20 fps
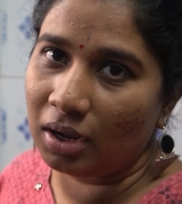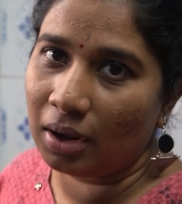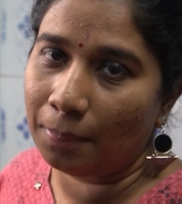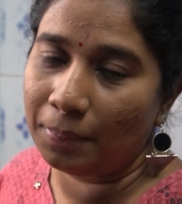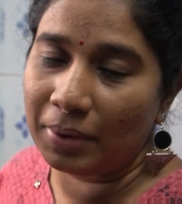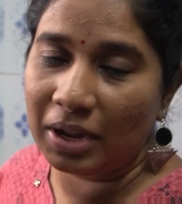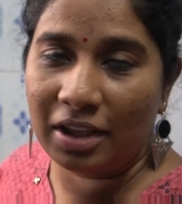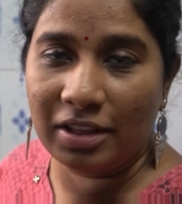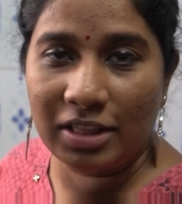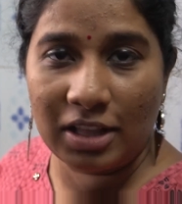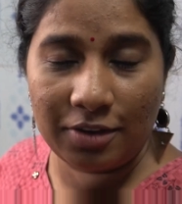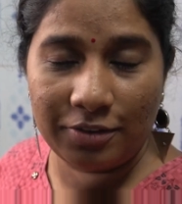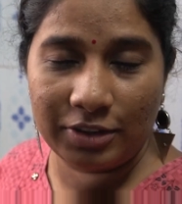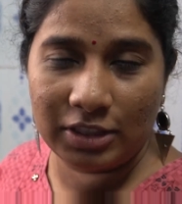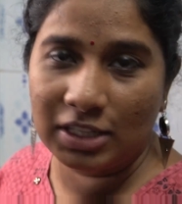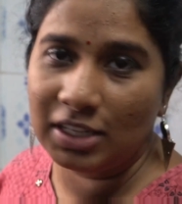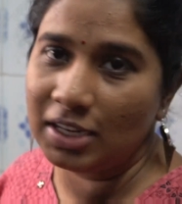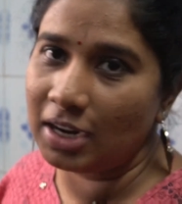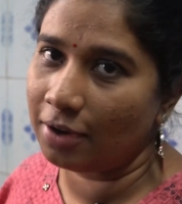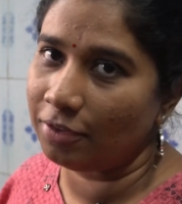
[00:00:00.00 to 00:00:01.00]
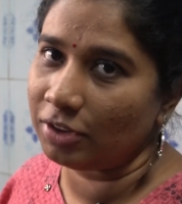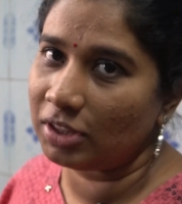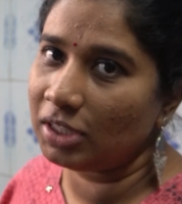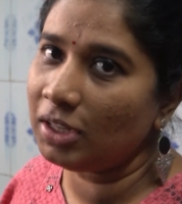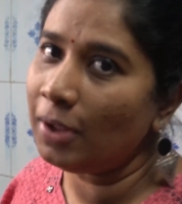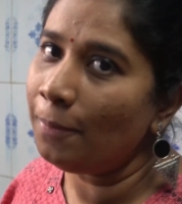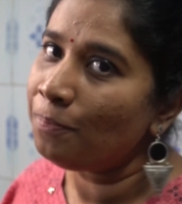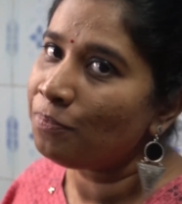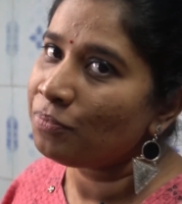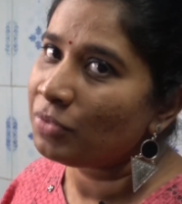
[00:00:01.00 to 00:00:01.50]
அப்படியே தான் வந்து நான்
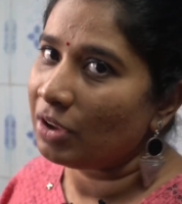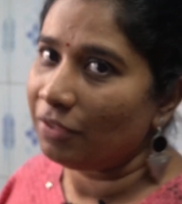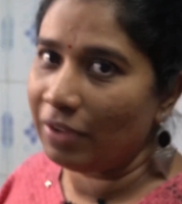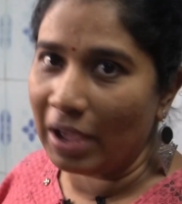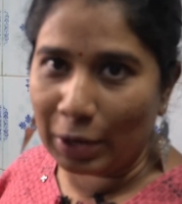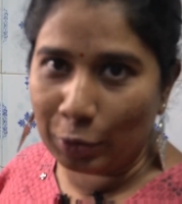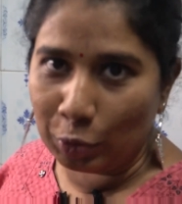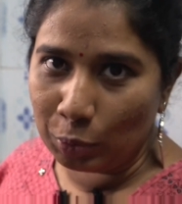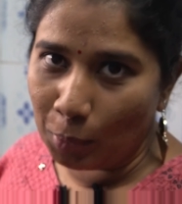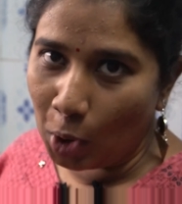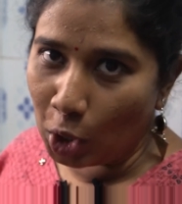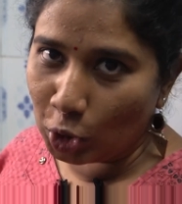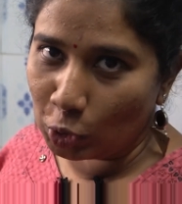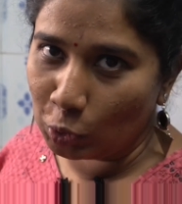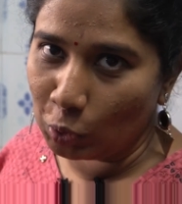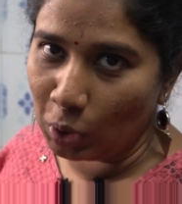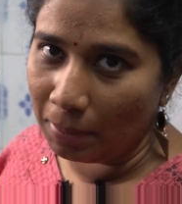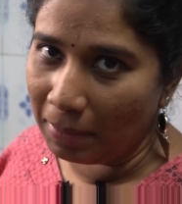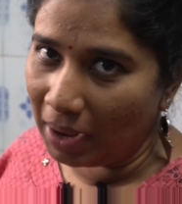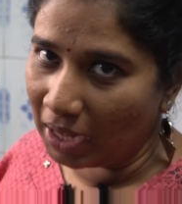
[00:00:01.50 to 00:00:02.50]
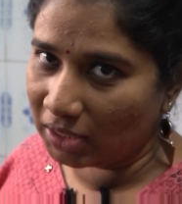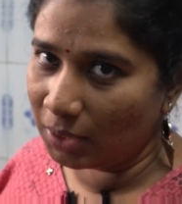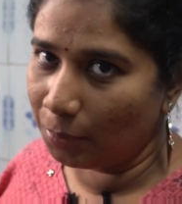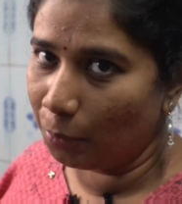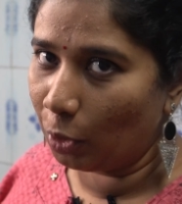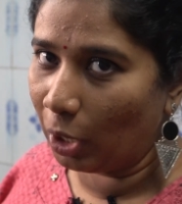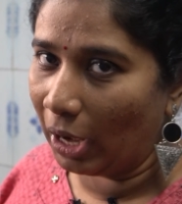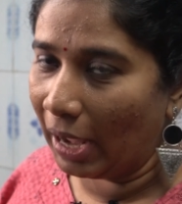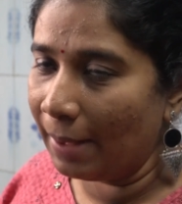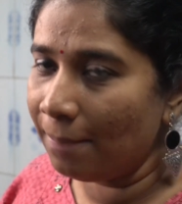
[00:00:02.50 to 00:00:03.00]
வந்து வேற ஒரு பாட்டிலுக்குள்ளே மாற்ற
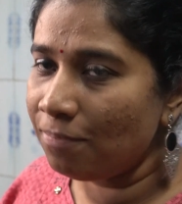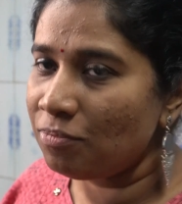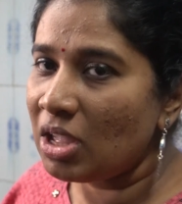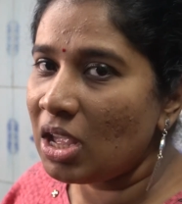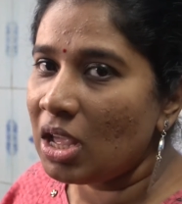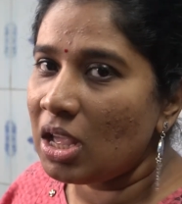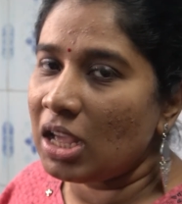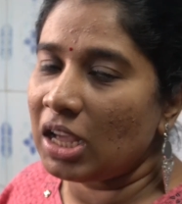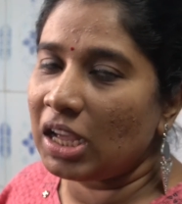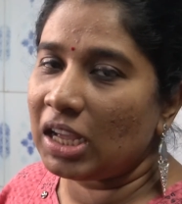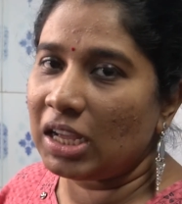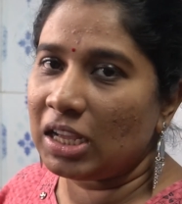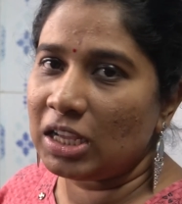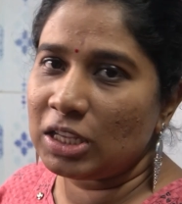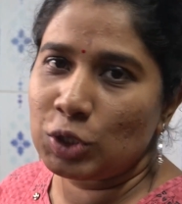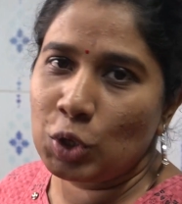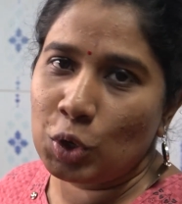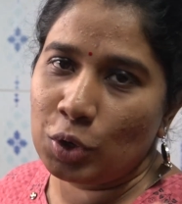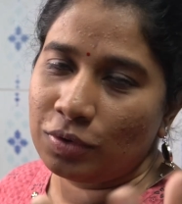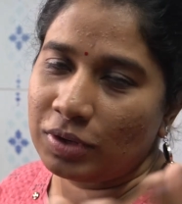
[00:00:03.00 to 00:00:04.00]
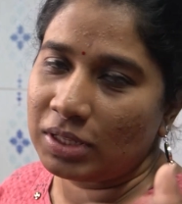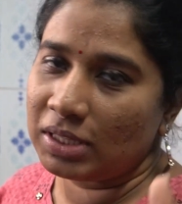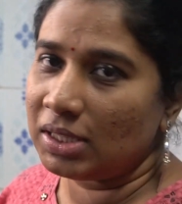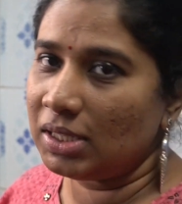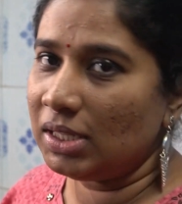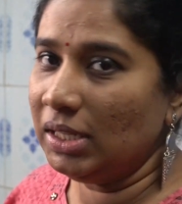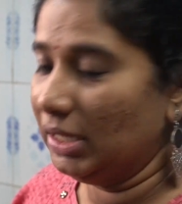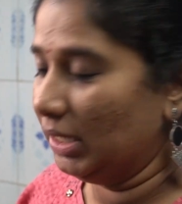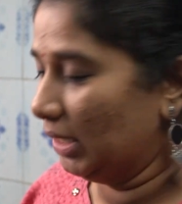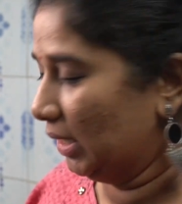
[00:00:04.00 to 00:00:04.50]
போகிறேன் ஸோ வந்து